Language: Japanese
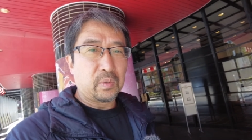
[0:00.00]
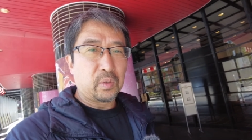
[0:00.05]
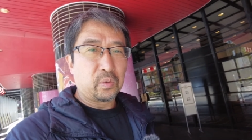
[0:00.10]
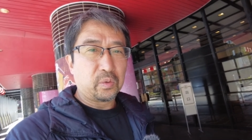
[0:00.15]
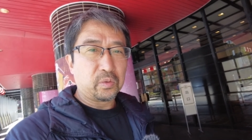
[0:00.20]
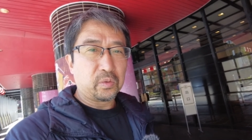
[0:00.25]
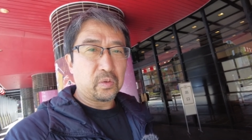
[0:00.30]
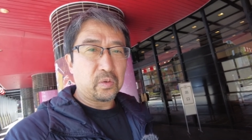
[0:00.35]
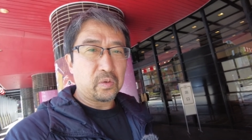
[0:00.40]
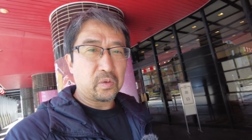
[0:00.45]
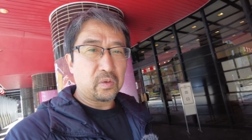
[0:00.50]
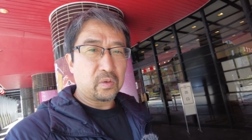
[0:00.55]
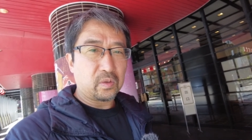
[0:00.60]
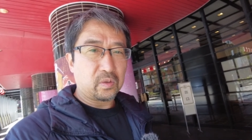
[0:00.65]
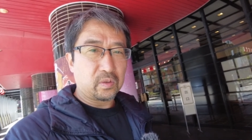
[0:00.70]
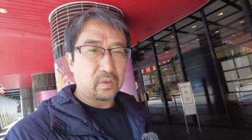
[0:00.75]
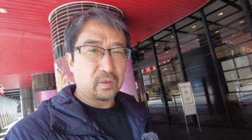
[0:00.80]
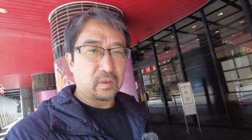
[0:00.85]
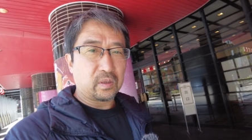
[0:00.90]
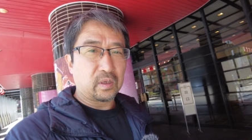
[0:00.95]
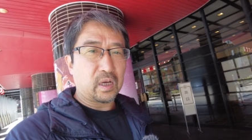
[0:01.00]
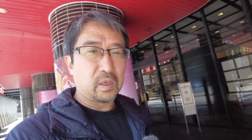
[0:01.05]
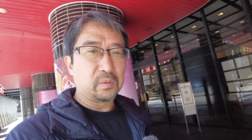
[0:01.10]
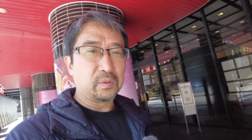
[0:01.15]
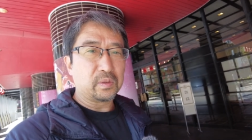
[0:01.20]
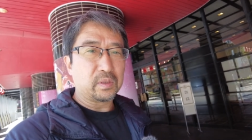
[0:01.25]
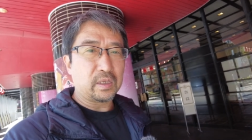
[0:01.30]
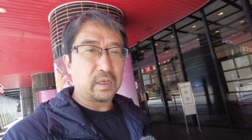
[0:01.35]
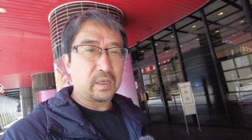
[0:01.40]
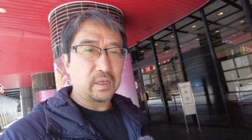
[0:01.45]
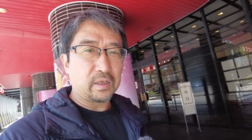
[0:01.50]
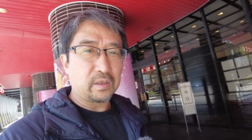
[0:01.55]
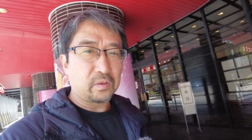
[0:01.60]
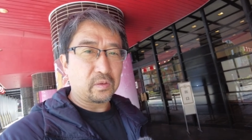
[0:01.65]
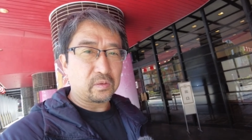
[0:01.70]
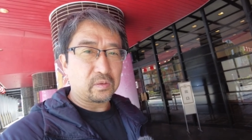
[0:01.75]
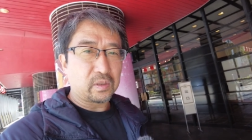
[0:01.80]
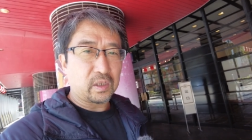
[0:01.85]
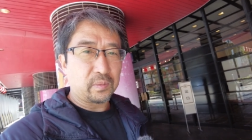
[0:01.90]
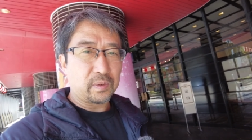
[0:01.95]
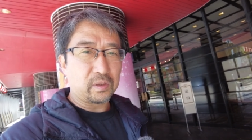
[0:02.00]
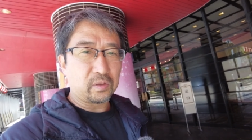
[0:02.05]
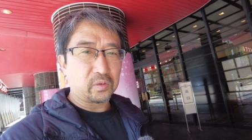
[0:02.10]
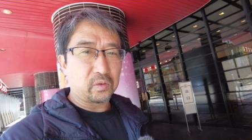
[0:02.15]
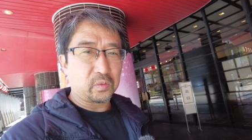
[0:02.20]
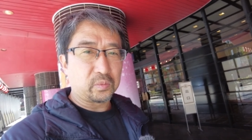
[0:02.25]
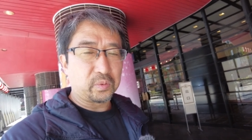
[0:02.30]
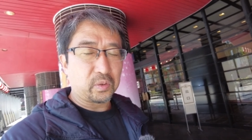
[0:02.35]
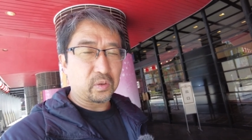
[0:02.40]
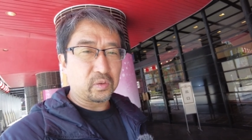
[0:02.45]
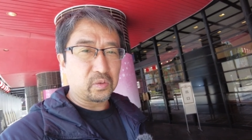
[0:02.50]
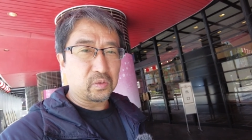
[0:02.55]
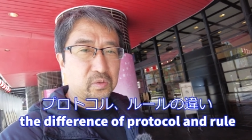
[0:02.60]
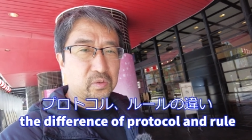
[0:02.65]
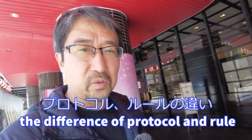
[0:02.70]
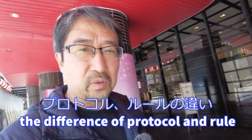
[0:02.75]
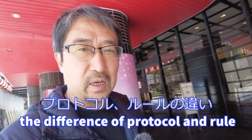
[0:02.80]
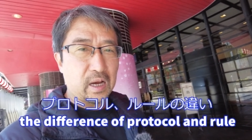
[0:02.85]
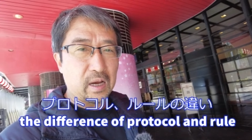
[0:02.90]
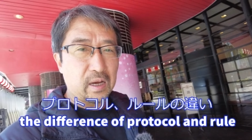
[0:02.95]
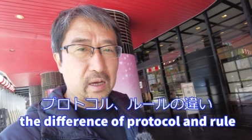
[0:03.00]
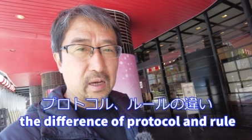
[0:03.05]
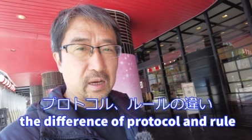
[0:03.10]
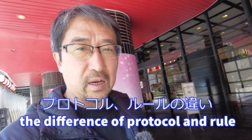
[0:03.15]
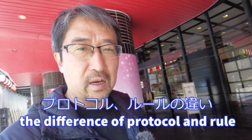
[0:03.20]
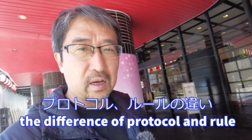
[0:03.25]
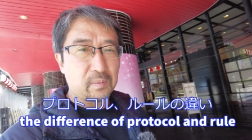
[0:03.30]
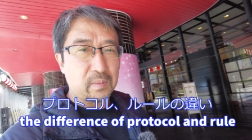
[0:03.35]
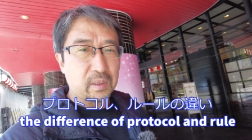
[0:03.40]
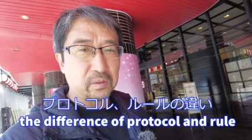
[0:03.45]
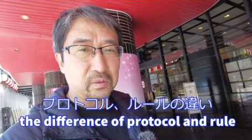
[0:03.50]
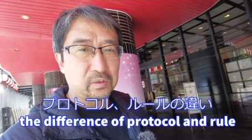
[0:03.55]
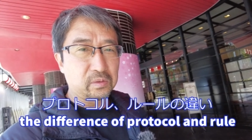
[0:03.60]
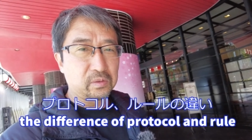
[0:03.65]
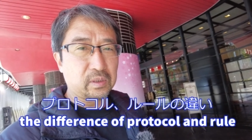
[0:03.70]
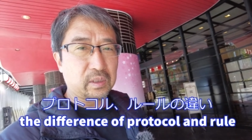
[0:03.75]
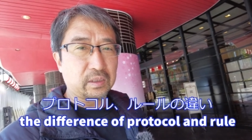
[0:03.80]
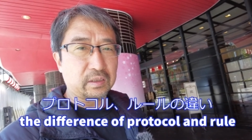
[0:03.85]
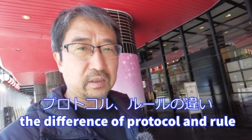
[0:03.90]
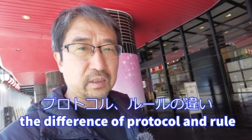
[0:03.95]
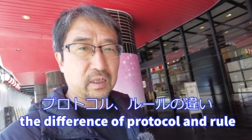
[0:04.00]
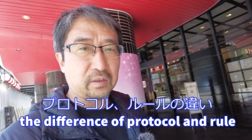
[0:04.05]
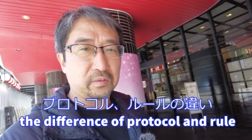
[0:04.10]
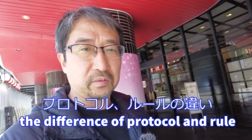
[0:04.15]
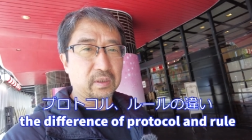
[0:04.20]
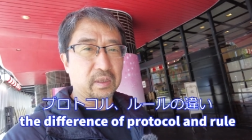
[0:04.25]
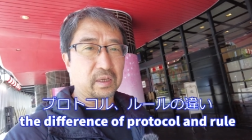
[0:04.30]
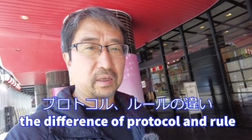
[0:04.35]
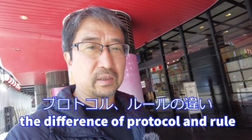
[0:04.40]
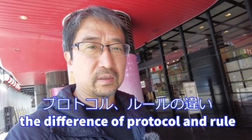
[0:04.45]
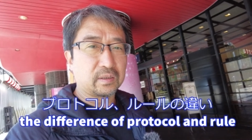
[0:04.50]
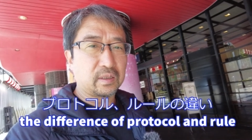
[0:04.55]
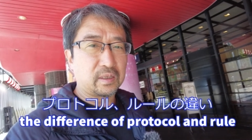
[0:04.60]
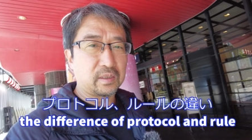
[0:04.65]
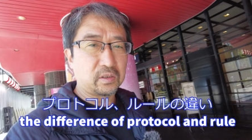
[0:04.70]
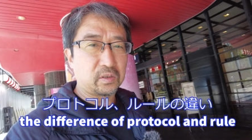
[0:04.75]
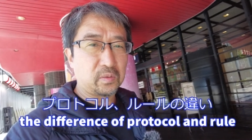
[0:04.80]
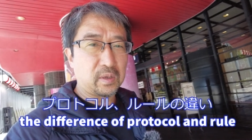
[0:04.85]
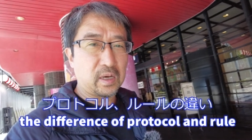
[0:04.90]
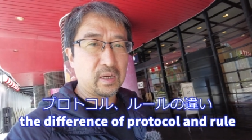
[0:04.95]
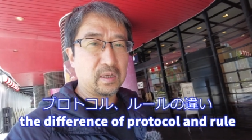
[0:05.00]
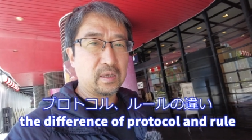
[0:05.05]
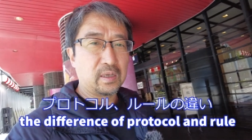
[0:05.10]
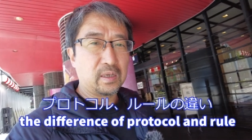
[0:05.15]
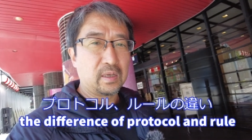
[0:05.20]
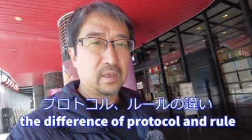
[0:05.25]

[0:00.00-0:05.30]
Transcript: この歌舞伎と比べるとプロトコルがあ、まあ、ルールが違うんで最初は